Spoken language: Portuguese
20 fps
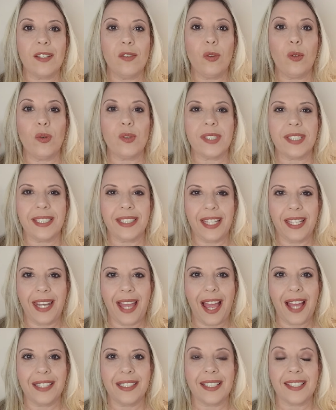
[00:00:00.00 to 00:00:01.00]
são
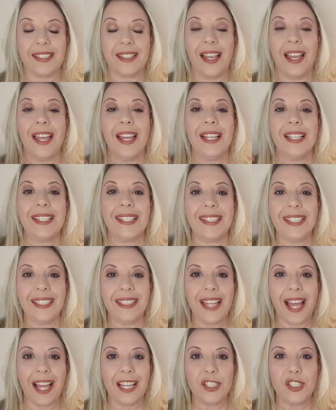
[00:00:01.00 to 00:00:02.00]
consideradas
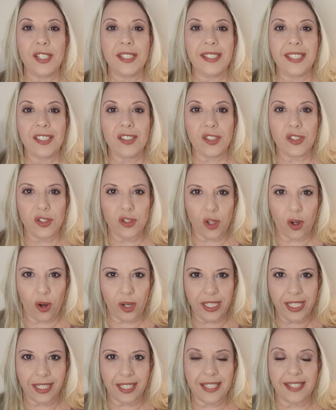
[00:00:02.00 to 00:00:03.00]
cidades
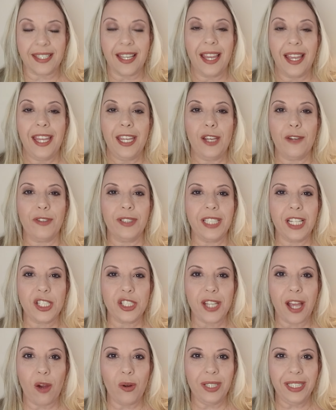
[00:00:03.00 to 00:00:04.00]
históricas. Eu vou
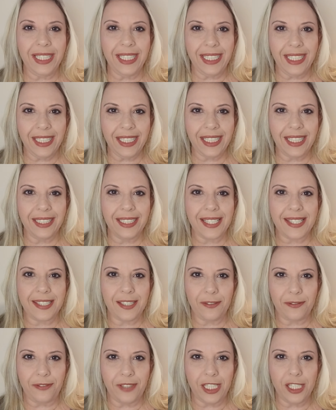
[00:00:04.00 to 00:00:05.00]
deixar o link
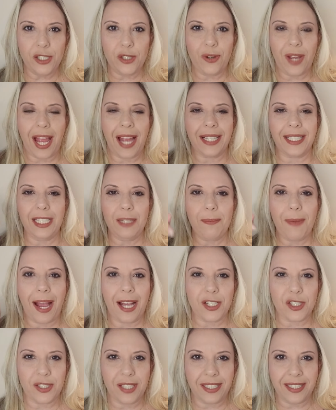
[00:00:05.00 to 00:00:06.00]
desse vídeo aqui
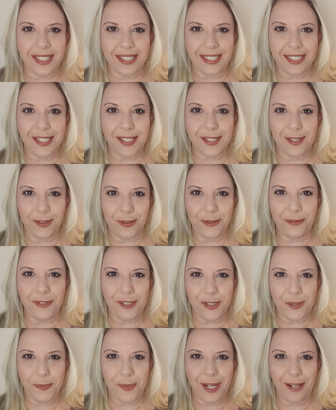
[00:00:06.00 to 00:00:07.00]
embaixo na descrição do
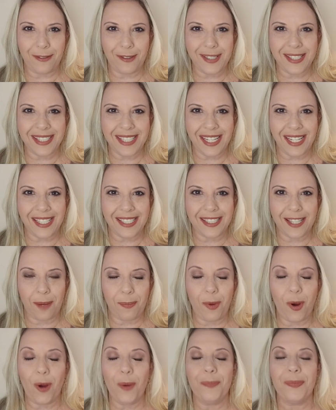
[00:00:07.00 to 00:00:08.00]
vídeo para vocês,
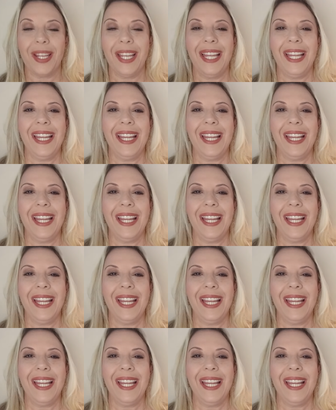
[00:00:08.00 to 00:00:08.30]
tá bom?